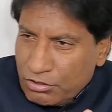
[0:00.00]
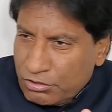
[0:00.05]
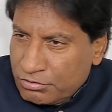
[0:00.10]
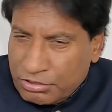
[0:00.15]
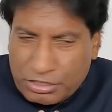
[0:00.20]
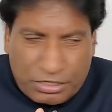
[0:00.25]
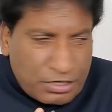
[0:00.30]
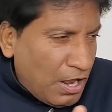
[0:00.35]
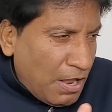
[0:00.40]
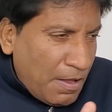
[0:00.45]

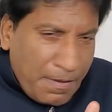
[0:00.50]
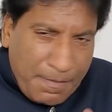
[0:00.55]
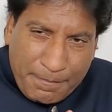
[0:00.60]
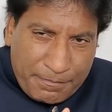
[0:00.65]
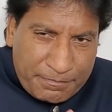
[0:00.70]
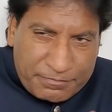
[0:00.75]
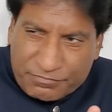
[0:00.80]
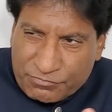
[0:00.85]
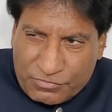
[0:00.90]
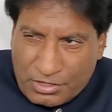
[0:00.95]

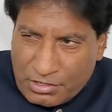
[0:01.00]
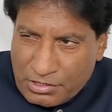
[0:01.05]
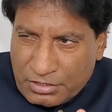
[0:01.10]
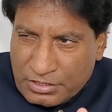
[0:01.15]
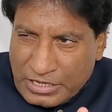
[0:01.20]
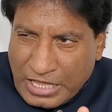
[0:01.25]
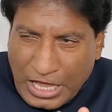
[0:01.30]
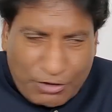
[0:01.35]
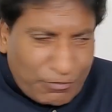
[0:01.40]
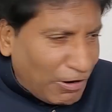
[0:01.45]

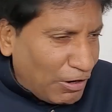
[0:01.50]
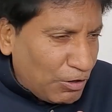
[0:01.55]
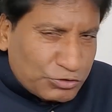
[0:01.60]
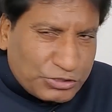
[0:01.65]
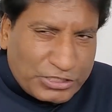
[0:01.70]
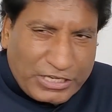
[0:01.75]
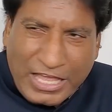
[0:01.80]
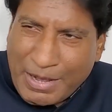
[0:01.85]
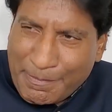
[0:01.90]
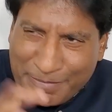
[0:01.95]
और घर
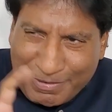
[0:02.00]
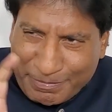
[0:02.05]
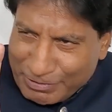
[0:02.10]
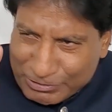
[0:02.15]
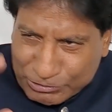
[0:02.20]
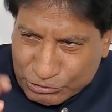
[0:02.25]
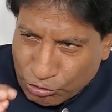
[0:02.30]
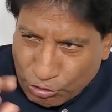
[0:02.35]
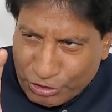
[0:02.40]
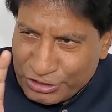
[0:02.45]
वालों से कह
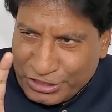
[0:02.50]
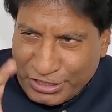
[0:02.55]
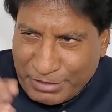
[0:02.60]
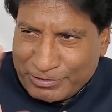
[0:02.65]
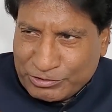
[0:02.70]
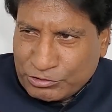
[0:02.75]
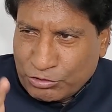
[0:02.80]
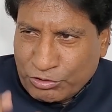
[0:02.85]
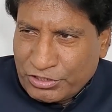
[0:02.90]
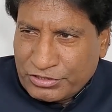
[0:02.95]
रहा बस थोड़ी
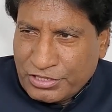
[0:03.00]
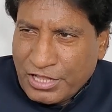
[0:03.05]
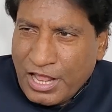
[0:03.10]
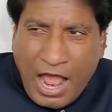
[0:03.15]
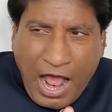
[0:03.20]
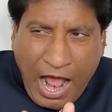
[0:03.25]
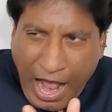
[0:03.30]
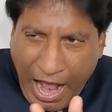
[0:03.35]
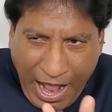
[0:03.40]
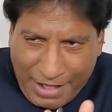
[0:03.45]
देर बस थोड़ी
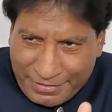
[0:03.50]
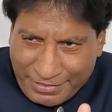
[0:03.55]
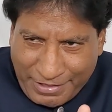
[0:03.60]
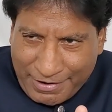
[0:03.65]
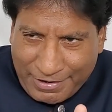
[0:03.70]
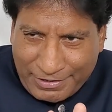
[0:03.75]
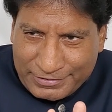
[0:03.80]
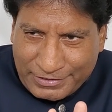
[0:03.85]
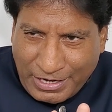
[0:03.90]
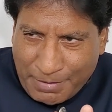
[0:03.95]

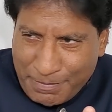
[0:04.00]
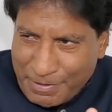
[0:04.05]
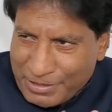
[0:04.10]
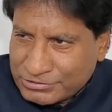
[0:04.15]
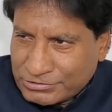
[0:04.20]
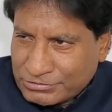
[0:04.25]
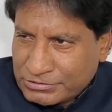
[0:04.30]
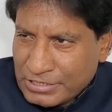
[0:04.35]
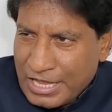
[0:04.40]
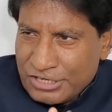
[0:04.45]
आधा घंटा
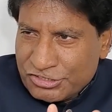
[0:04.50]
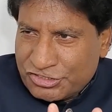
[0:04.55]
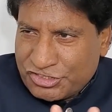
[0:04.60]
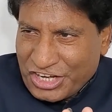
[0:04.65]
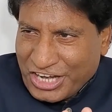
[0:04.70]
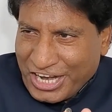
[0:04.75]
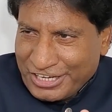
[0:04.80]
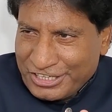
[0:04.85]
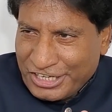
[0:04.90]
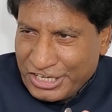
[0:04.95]
बस
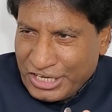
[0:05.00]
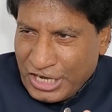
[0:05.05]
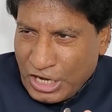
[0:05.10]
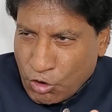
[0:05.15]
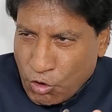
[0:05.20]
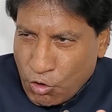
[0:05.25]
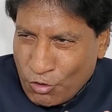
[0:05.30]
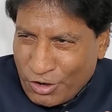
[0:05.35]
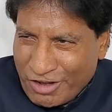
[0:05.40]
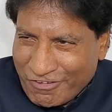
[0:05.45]
चिकन
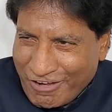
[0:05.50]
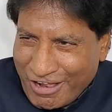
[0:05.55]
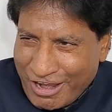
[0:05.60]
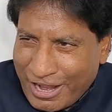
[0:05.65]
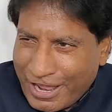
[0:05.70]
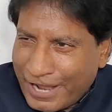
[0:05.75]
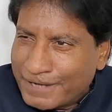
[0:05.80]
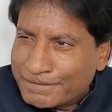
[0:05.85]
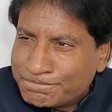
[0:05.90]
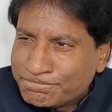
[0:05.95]
डिनर होने
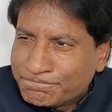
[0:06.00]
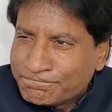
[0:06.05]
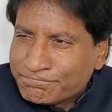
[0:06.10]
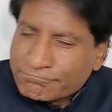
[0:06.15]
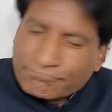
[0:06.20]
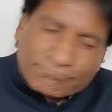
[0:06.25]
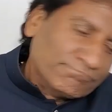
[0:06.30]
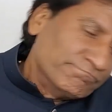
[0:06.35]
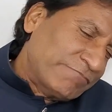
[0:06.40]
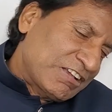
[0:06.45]
वाला है
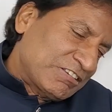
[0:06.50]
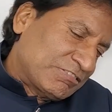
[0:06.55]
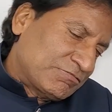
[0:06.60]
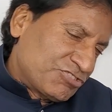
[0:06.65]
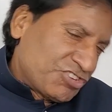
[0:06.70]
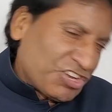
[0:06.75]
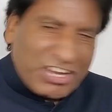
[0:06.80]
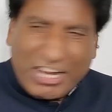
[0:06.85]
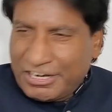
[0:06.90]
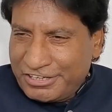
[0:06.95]

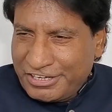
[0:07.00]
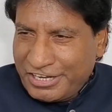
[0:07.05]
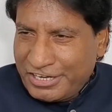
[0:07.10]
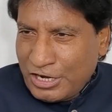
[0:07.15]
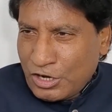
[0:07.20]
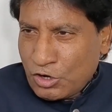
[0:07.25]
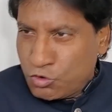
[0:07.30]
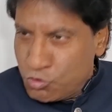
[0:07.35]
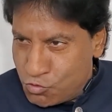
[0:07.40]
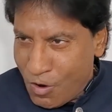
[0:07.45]
बस चिकन
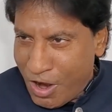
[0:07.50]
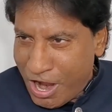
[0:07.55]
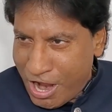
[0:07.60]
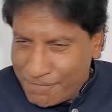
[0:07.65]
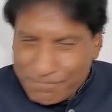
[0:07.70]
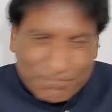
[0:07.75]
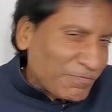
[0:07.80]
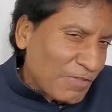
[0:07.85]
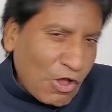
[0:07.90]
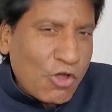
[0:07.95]
डिनर
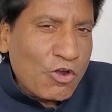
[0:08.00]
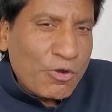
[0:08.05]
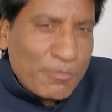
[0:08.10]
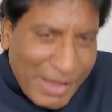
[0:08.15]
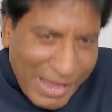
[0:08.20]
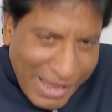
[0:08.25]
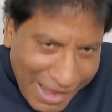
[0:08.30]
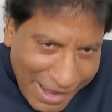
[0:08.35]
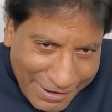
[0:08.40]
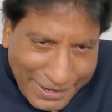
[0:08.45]
हुआ
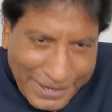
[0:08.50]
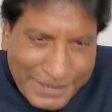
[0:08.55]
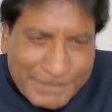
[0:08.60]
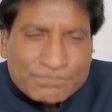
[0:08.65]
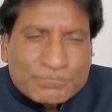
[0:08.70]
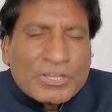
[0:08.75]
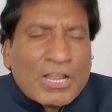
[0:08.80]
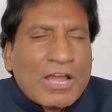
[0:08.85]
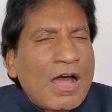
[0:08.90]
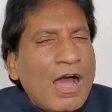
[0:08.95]
और मैं
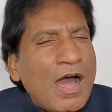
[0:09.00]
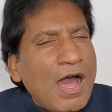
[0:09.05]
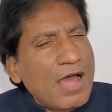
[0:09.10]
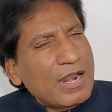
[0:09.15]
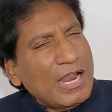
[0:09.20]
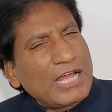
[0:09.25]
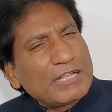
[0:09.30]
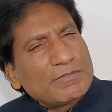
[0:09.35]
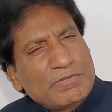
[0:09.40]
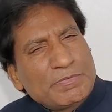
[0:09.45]
आया
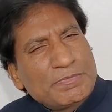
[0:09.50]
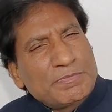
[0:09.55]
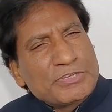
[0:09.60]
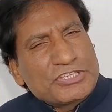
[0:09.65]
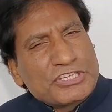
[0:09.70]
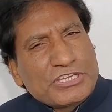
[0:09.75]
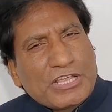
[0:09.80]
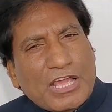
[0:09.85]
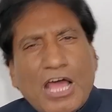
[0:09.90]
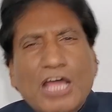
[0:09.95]
हर आदमी
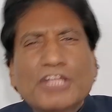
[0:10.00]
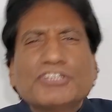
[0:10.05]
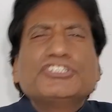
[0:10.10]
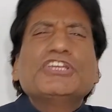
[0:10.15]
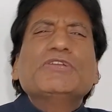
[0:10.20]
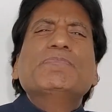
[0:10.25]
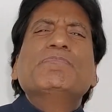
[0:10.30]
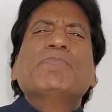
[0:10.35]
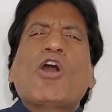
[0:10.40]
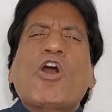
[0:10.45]
बिजी
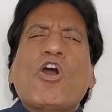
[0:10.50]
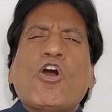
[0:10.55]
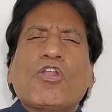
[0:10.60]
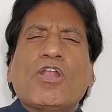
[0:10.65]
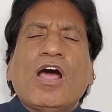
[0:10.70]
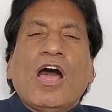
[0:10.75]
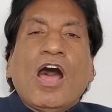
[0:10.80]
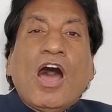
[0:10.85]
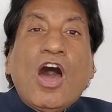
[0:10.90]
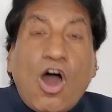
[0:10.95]
अजीब
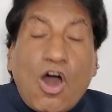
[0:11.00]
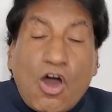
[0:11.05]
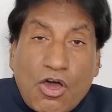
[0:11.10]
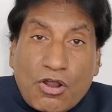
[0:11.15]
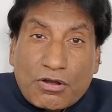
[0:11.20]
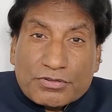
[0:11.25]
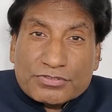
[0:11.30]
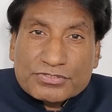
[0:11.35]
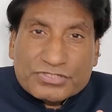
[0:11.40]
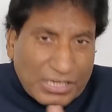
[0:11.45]
माहौल
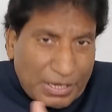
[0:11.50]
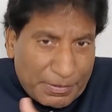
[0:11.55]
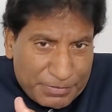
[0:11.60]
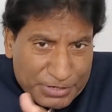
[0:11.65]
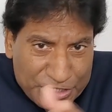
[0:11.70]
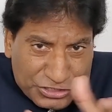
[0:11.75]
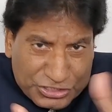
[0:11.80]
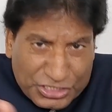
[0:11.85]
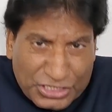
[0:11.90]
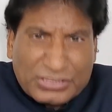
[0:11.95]
और
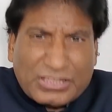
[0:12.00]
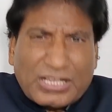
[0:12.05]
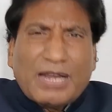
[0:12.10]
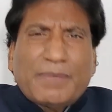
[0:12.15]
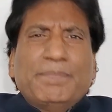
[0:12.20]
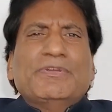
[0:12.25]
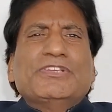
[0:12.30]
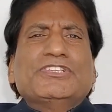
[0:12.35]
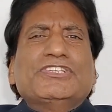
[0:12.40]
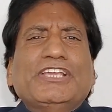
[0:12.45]
सब इसी
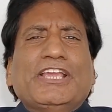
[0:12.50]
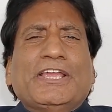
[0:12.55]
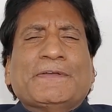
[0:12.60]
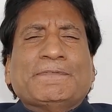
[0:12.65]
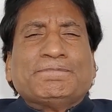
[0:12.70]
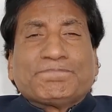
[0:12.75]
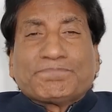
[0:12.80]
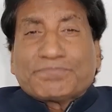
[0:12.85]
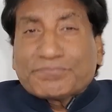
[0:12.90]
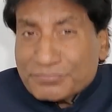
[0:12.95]
तरफ बिजी
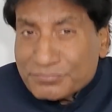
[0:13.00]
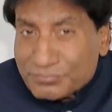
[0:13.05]
है